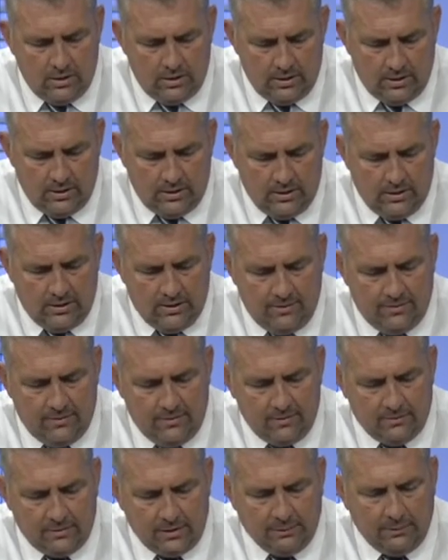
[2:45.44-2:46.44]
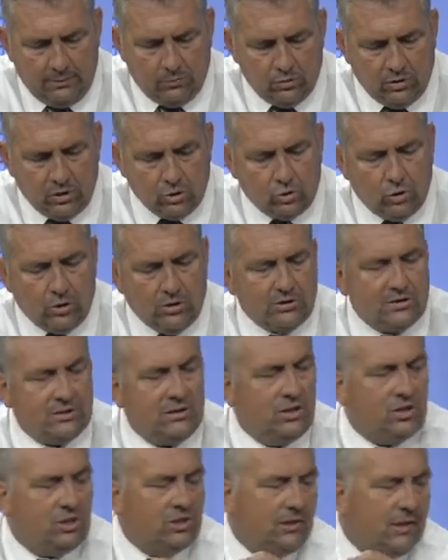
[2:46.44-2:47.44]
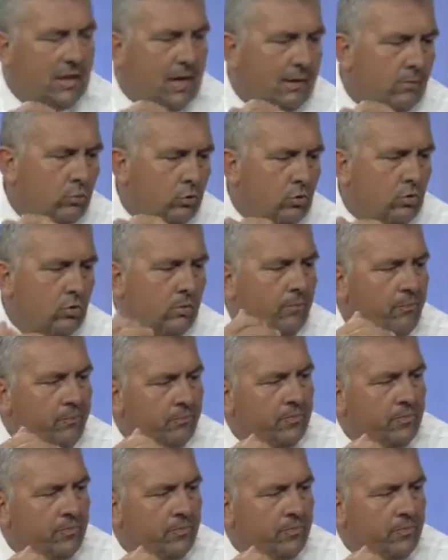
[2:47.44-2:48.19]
Ee, tabii bundan sonrası için yani bu